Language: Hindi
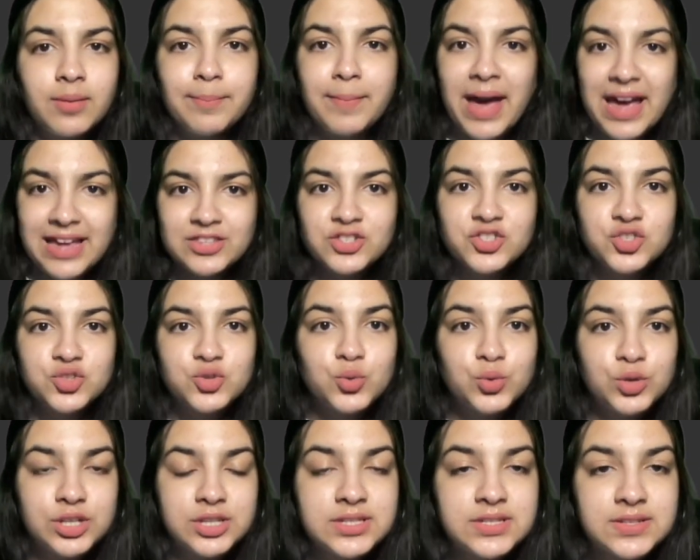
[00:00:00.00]
मैथ
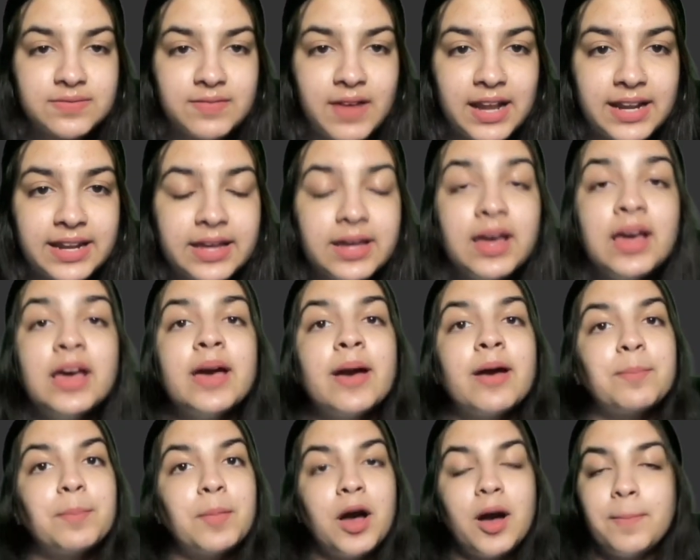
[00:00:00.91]
स्टूडेंट्स वाले
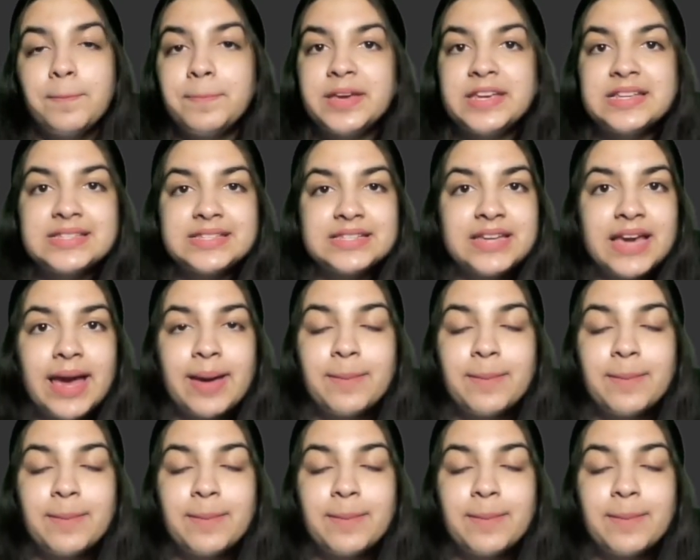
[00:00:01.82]
पी पी सी